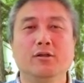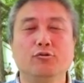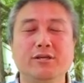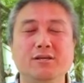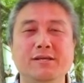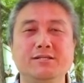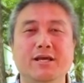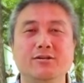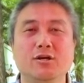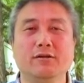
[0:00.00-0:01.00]
对于移民
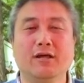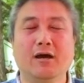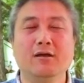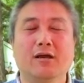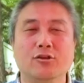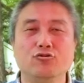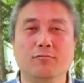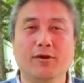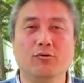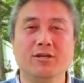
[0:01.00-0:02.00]
签证呢，根据
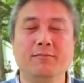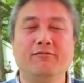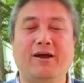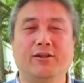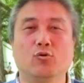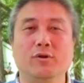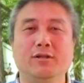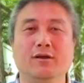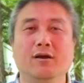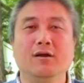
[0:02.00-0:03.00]
美国移民法的规
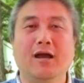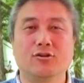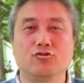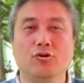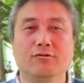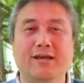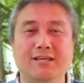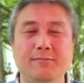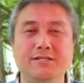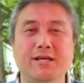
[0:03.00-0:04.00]
定，哎，只有在
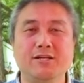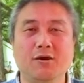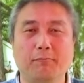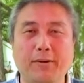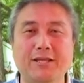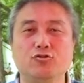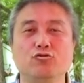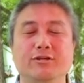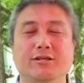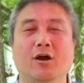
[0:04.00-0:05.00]
移民签证被
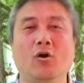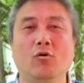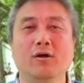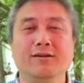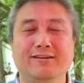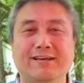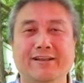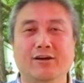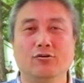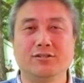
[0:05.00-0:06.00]
拒以后，你
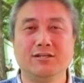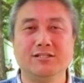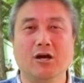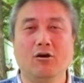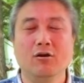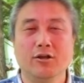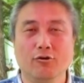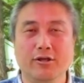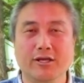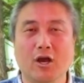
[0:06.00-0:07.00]
才能够提交
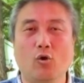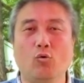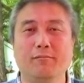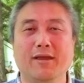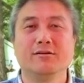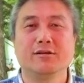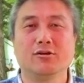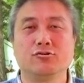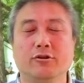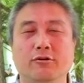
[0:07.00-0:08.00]
六零幺豁免，这
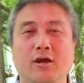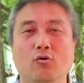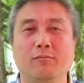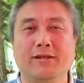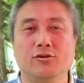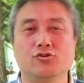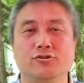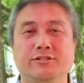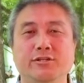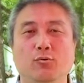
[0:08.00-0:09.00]
个是六零幺豁免的
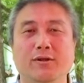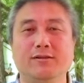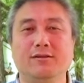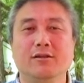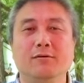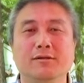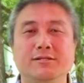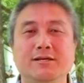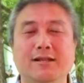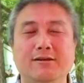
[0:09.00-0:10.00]
时机问题。那么
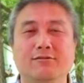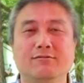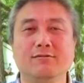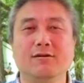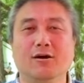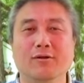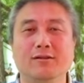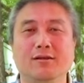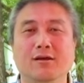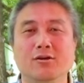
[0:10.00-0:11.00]
接下来是资格问
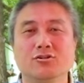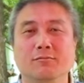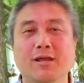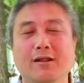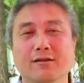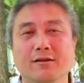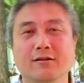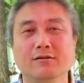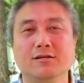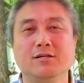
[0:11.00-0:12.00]
题，什么样的人
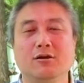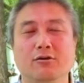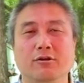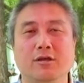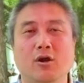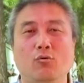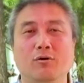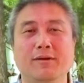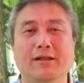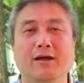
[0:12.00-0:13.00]
能提交六零幺
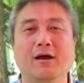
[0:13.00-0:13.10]
豁免呢？